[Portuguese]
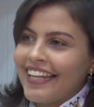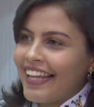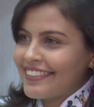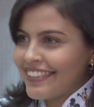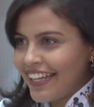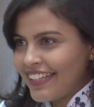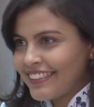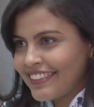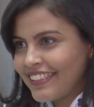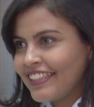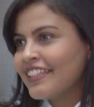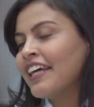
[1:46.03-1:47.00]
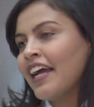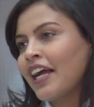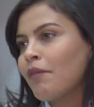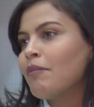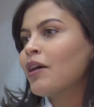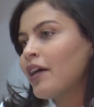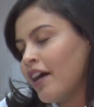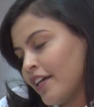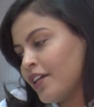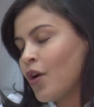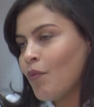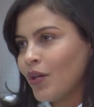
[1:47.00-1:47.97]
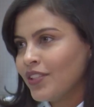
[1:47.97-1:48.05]
latir, latir e acaba
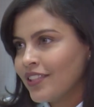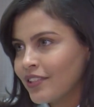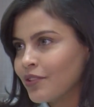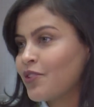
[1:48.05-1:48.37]
incomodando.